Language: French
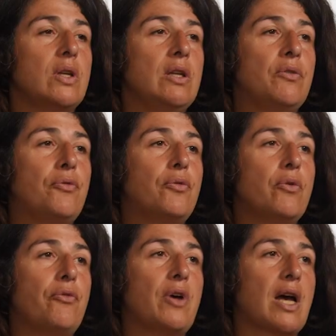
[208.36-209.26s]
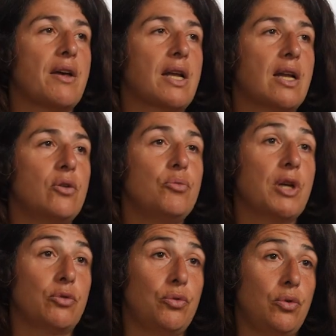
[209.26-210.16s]
Il faut faire avec la
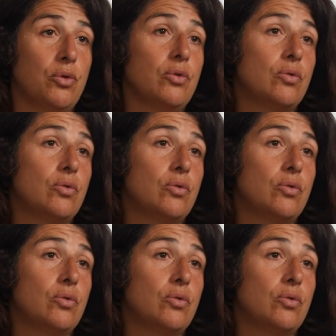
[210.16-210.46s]
lumière du lieu,